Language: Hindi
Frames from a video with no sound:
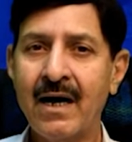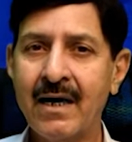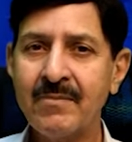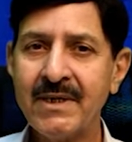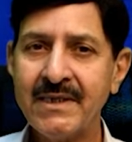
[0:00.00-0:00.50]

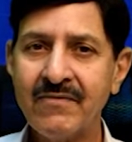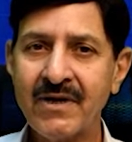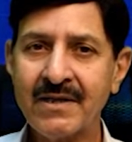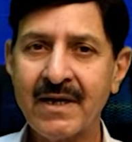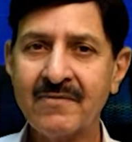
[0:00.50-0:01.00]
आर्मी चीफ
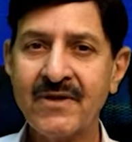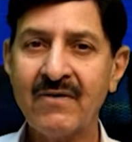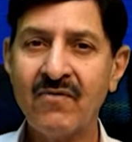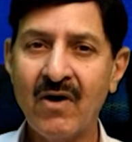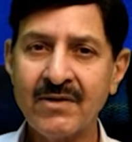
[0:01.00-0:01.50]
की तरफ से
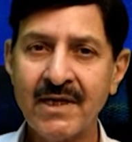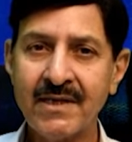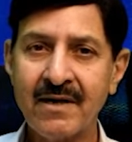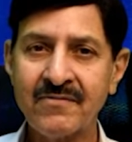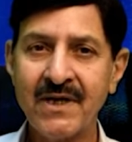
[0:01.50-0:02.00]
फ़ौज की
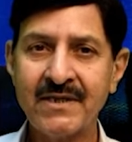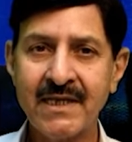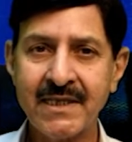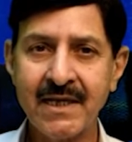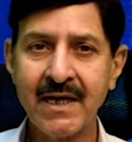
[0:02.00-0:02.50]
तरफ से
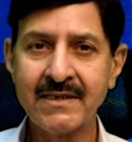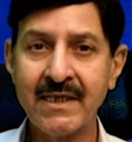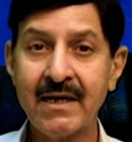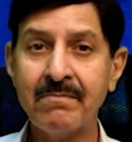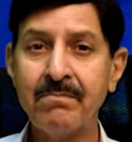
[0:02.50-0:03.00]
जिस तरीके
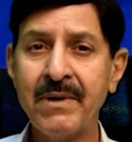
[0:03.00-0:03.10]
से